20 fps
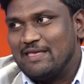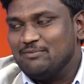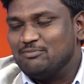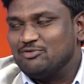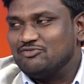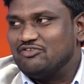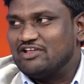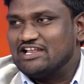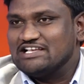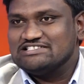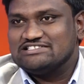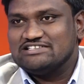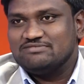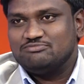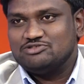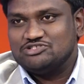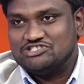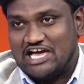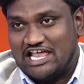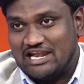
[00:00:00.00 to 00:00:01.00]
ఇప్పుడు ఫర్
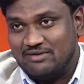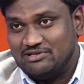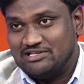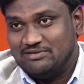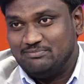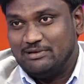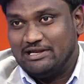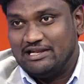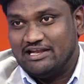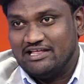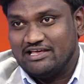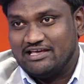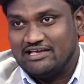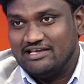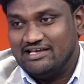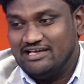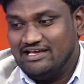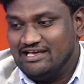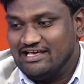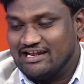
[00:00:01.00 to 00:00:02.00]
ఎగ్జాంపుల్ చాలామంది
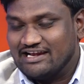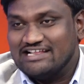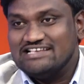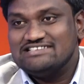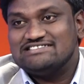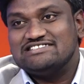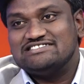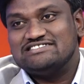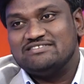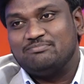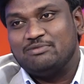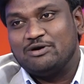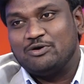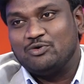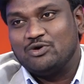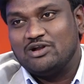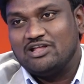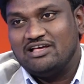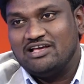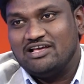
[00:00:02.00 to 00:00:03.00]
పిల్లలకి రీజన్
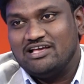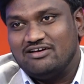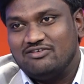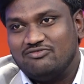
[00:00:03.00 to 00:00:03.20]
చెప్పకుండా